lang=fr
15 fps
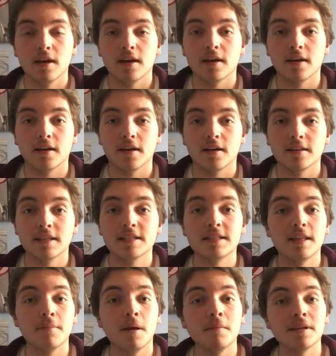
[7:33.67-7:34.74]
Euh,
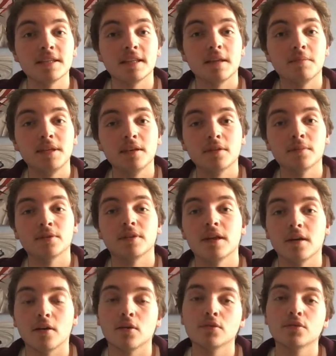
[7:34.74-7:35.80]
n'hésitez pas à me laisser des petits
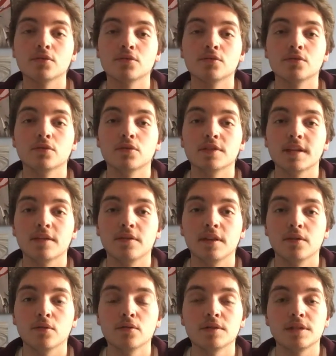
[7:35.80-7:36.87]
commentaires en dessous de cette
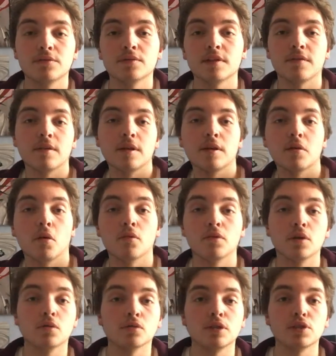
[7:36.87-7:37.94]
vidéo si vous avez
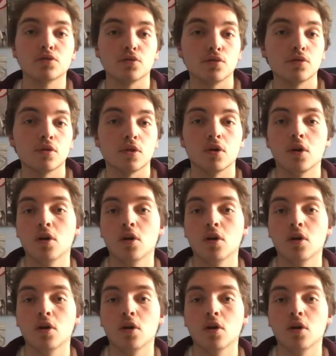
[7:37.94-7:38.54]
envie qu'on discute